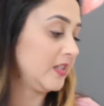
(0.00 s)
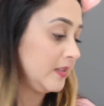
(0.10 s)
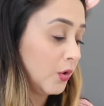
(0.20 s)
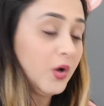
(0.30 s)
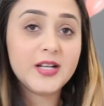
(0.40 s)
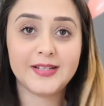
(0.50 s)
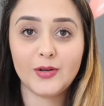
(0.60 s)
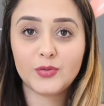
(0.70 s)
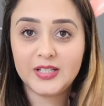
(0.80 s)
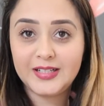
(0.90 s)
Escolha,
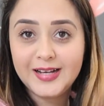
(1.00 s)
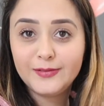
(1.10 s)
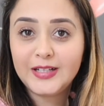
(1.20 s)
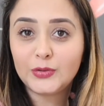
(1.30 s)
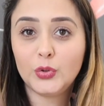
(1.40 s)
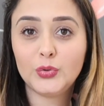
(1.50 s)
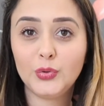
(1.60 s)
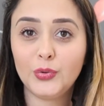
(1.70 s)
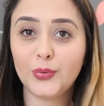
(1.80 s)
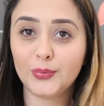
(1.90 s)
né? O cenário tá
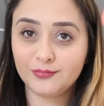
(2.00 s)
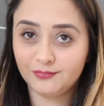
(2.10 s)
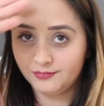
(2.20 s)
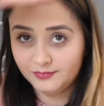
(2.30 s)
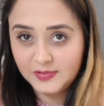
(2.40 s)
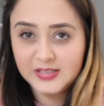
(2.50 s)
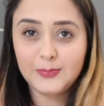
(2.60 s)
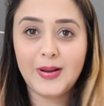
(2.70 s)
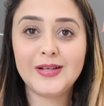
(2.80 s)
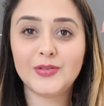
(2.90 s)
todo
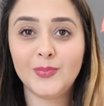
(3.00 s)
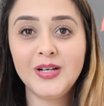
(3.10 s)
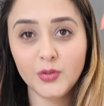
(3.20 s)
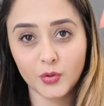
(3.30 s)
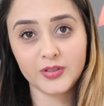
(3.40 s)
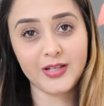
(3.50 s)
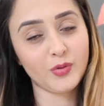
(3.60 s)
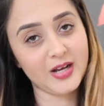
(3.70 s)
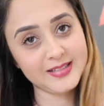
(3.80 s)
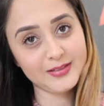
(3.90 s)
espaço Manon, né?
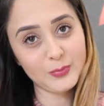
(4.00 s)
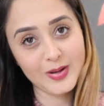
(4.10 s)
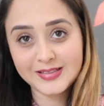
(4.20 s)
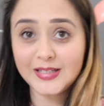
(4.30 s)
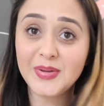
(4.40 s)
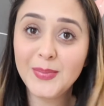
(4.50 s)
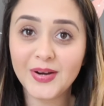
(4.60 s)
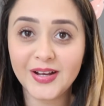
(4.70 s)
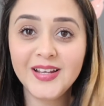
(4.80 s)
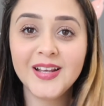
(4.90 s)
No caso do espaço da minha
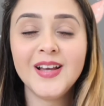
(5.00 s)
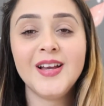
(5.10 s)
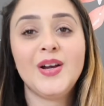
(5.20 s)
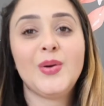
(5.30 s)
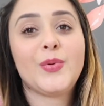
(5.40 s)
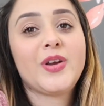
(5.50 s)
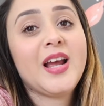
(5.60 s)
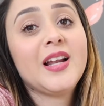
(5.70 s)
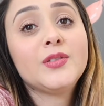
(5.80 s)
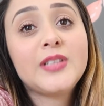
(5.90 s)
mãe, porque
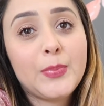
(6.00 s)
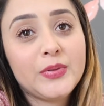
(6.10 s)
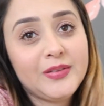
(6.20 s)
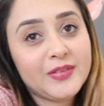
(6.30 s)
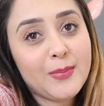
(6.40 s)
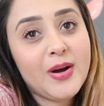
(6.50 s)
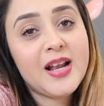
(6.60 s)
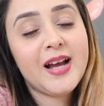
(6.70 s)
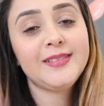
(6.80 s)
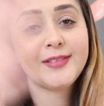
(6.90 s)
ela não tá podendo
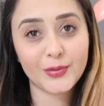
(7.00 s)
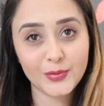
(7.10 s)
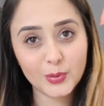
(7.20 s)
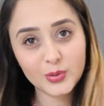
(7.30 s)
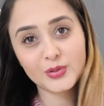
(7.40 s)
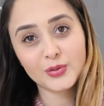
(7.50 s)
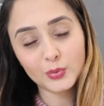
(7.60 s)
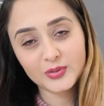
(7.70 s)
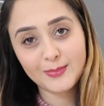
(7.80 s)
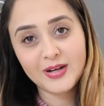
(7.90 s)
trabalhar, então eu que
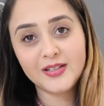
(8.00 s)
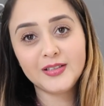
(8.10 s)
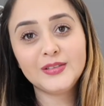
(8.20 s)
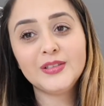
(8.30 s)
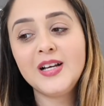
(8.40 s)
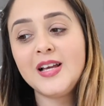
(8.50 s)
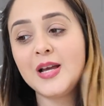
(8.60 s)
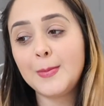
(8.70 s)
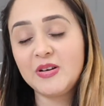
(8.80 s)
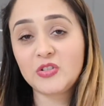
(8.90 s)
estou trabalhando.
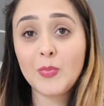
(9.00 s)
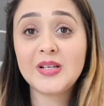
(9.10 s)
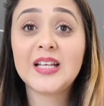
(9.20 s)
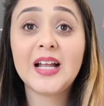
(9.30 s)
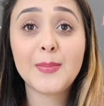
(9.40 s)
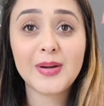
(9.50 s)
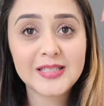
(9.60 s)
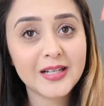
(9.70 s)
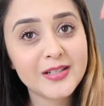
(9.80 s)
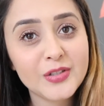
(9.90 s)
Mas como a sala é mais
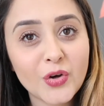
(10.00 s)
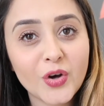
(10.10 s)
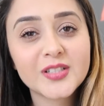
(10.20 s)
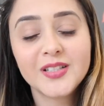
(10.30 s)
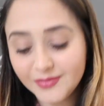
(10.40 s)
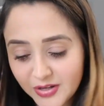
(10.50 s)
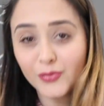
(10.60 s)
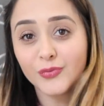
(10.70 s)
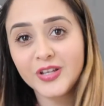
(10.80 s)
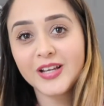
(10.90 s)
silenciosa,
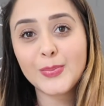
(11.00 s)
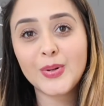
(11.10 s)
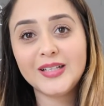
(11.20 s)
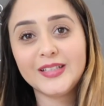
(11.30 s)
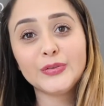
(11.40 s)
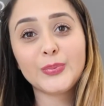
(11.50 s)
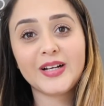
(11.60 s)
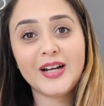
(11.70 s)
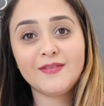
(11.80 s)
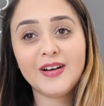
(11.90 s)
eu vim aqui pra dentro pra
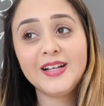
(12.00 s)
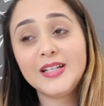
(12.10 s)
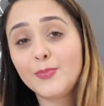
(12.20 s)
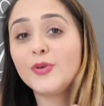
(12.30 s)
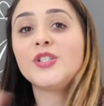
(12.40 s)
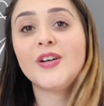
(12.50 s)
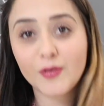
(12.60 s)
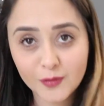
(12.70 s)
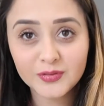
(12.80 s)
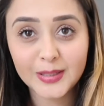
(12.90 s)
gravar e depois já
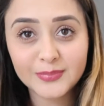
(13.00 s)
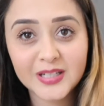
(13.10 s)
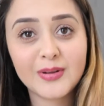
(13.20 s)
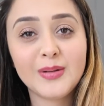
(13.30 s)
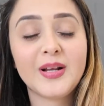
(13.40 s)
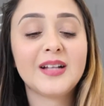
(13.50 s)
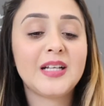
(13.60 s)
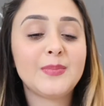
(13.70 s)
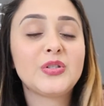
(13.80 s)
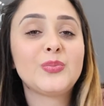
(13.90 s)
vou voltar pro trabalho porque ela
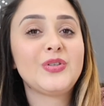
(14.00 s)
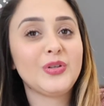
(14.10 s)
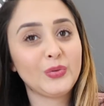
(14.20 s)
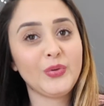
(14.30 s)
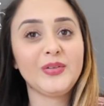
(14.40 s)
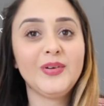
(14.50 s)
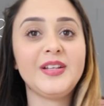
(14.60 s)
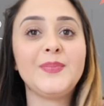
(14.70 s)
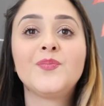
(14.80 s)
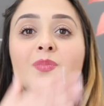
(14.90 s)
tá me substituindo
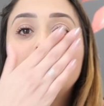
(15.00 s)
ali.